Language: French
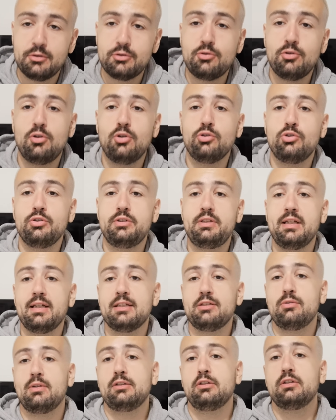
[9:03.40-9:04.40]
Parce que l'Angleterre,
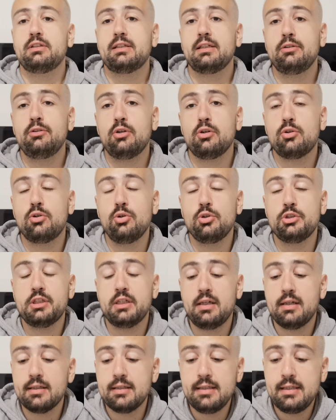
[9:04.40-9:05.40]
ils ont un entraîneur
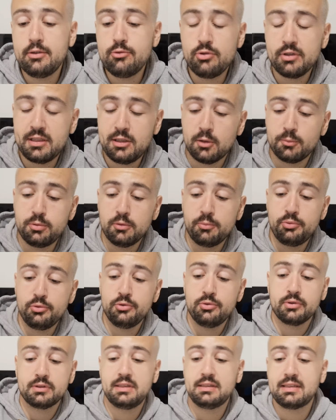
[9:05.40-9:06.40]
clochard. Il est nul qu'il en peut plus,
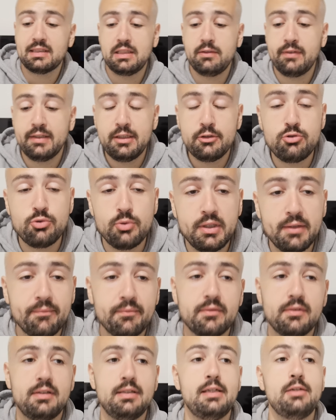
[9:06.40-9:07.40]
donc c'est ça qui va les tuer.
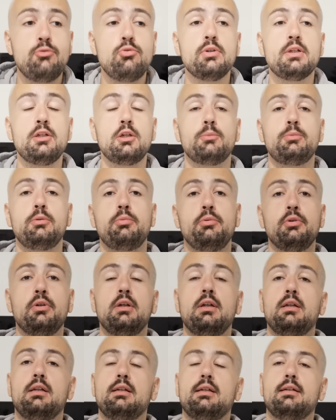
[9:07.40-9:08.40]
Il est nul qu'il en peut plus.
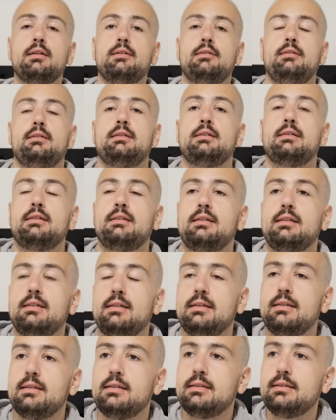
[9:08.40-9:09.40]
Ah oui,
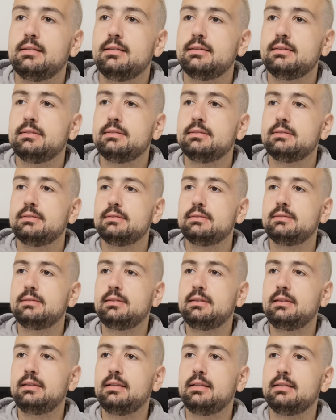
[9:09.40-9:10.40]
il n'est pas terrible, lui. il
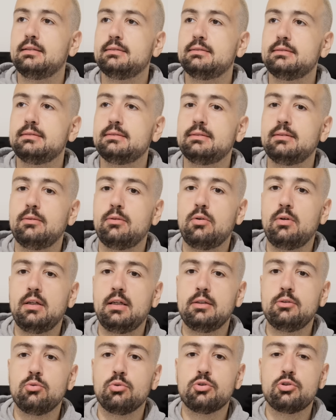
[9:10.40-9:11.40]
est pas terrible.
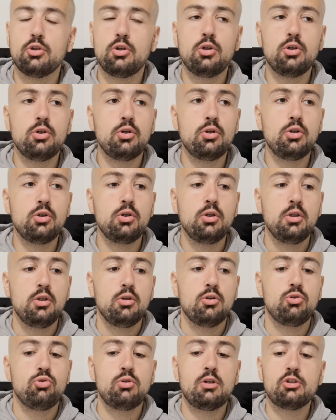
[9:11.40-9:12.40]
Voilà, donc euh,
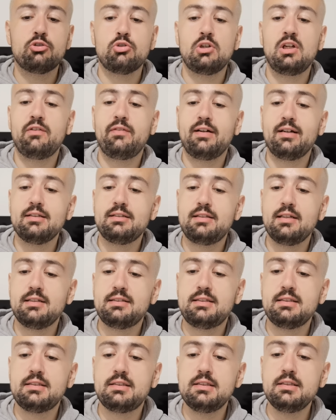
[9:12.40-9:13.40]
Guardiola va rester à
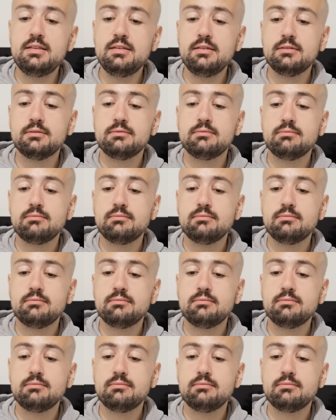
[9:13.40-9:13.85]
City.